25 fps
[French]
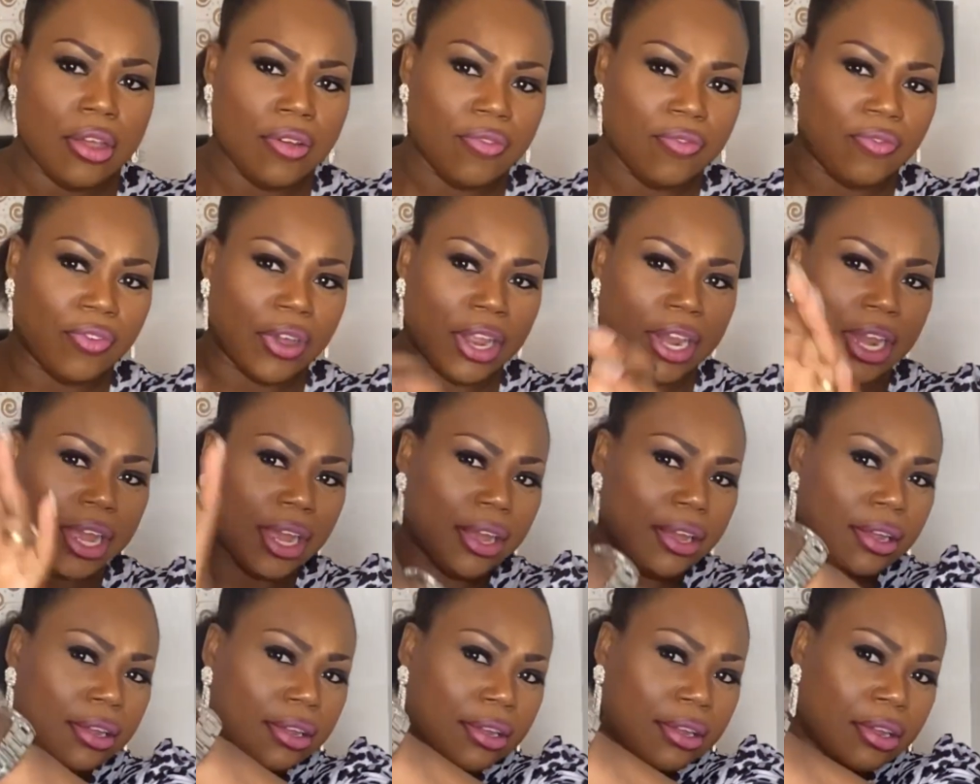
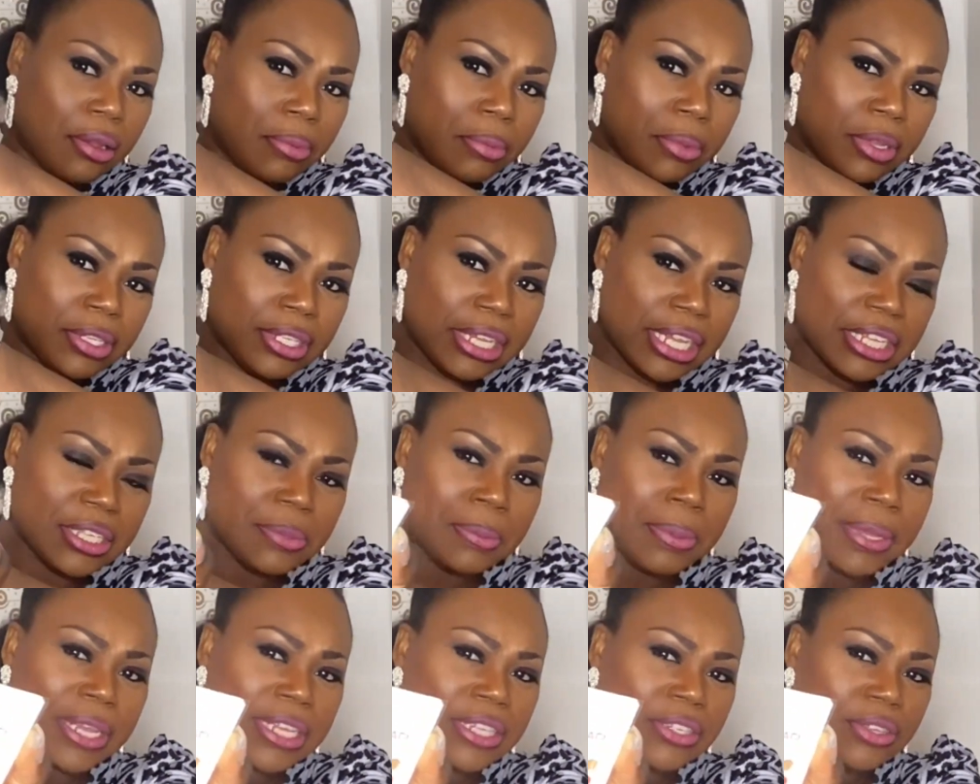Voilà comment ça se
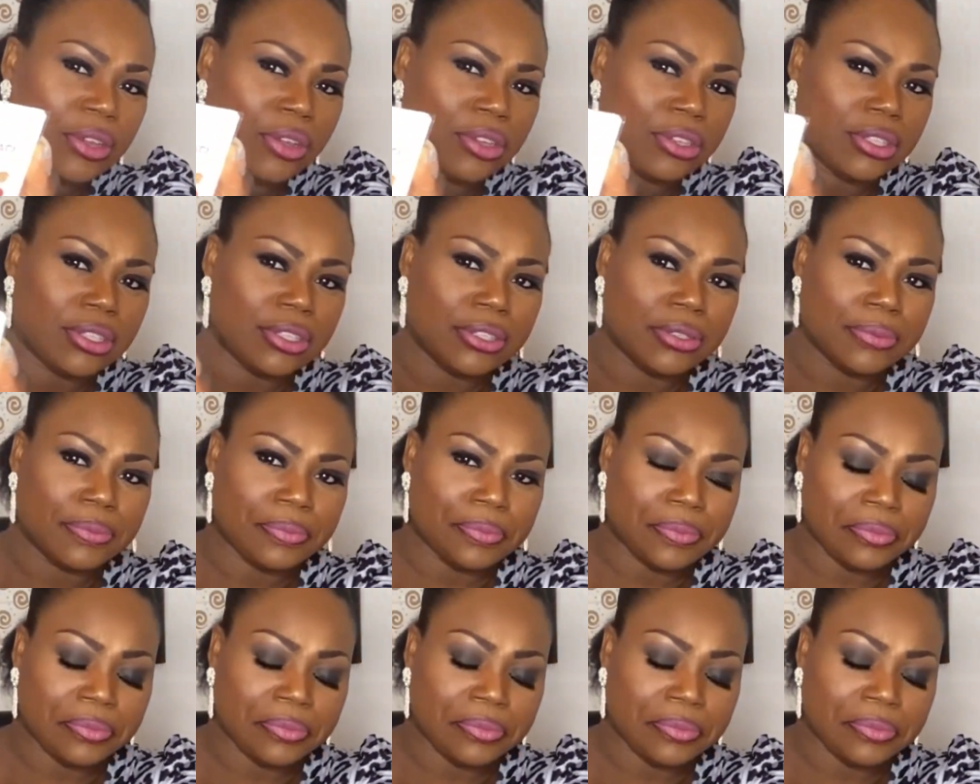présente.